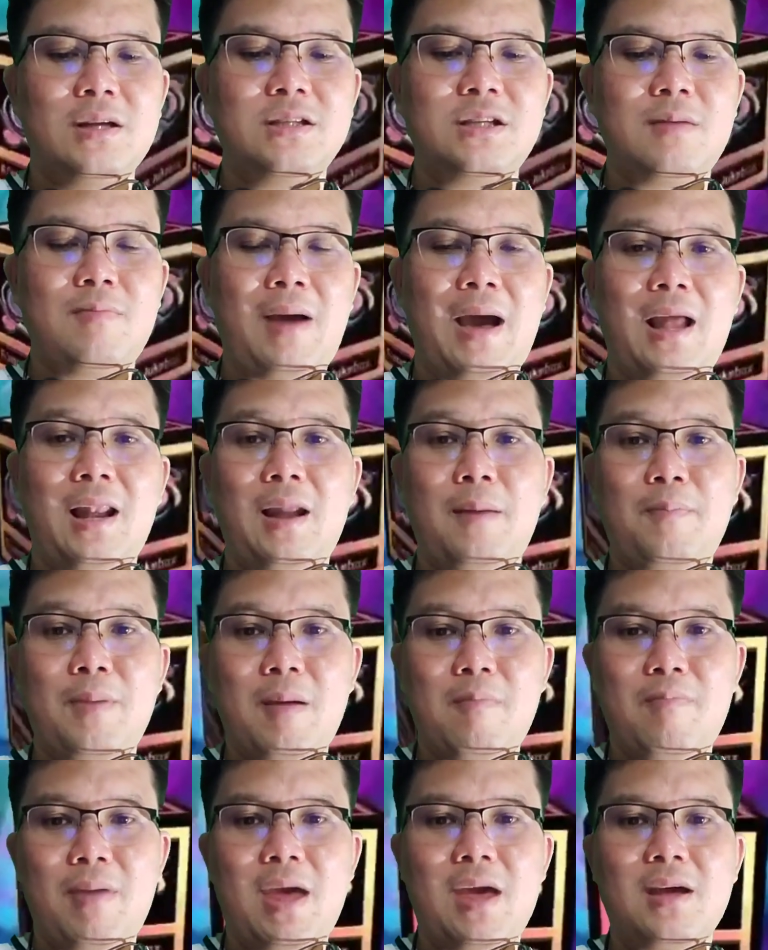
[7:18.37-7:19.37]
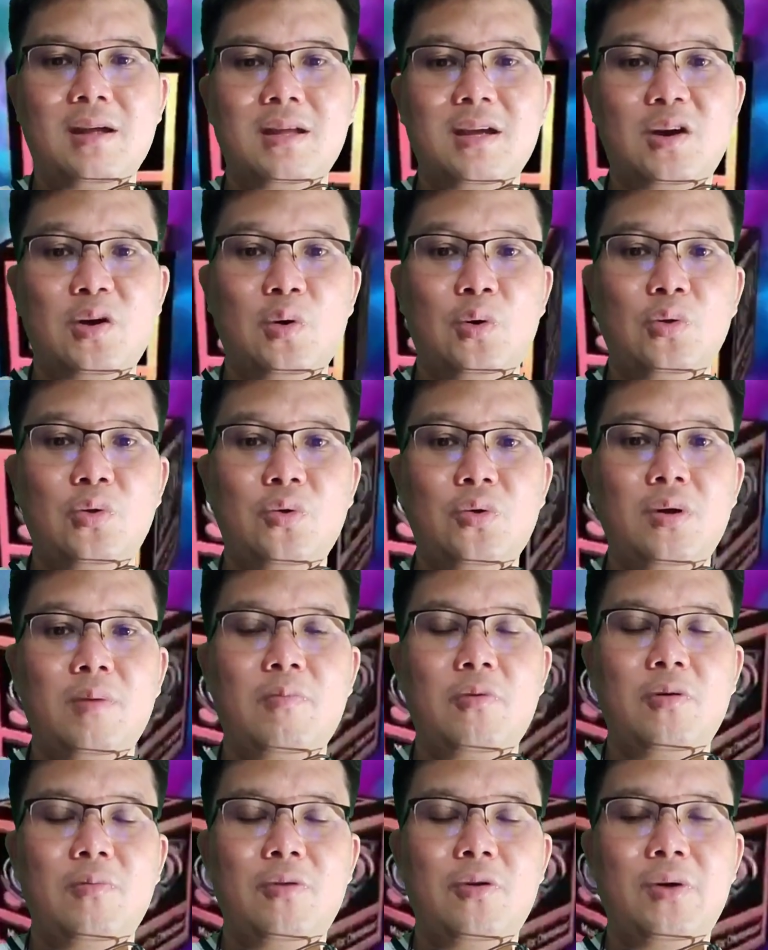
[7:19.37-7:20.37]
ชิบะและเปเป้จะ go to the
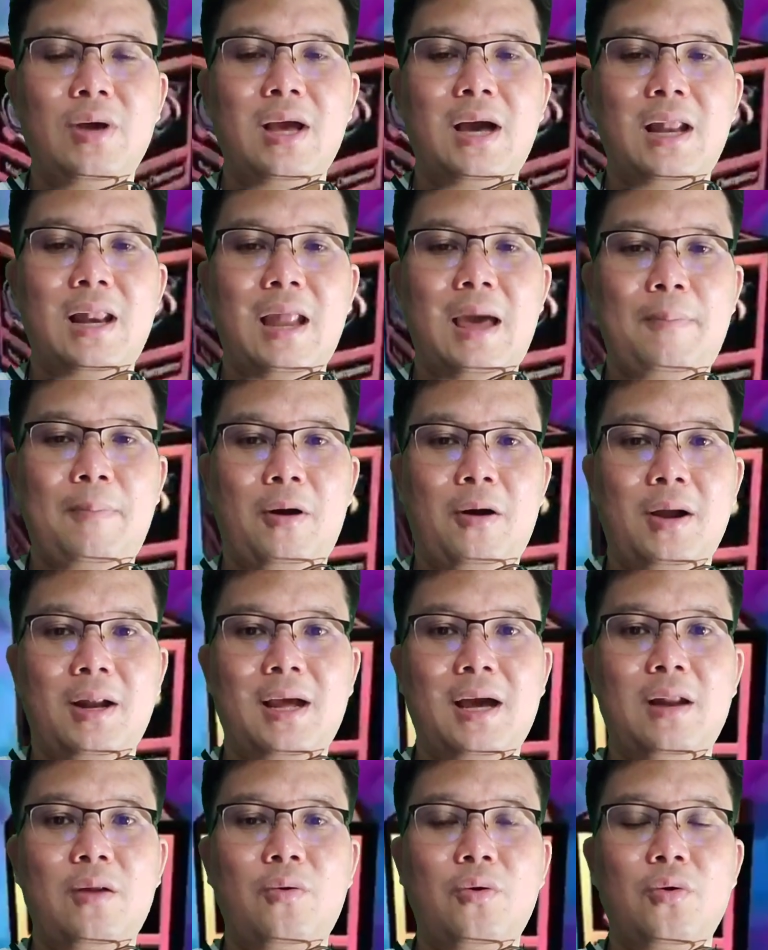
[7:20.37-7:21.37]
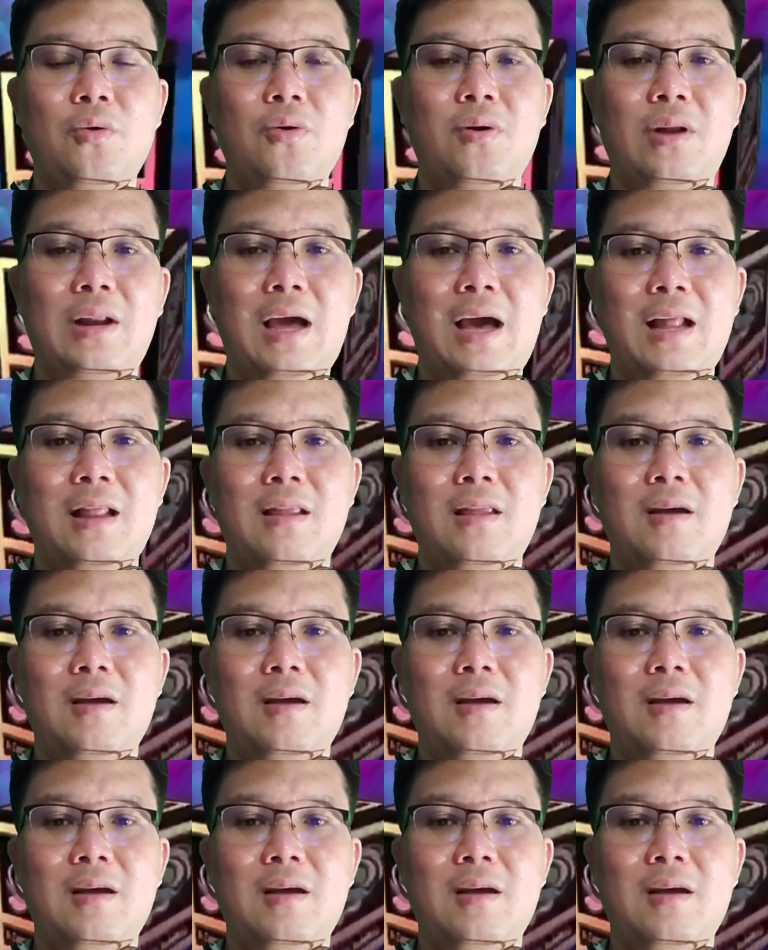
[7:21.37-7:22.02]
moon ไปด้วยกันและพอร์ตการลงทุนของท่าน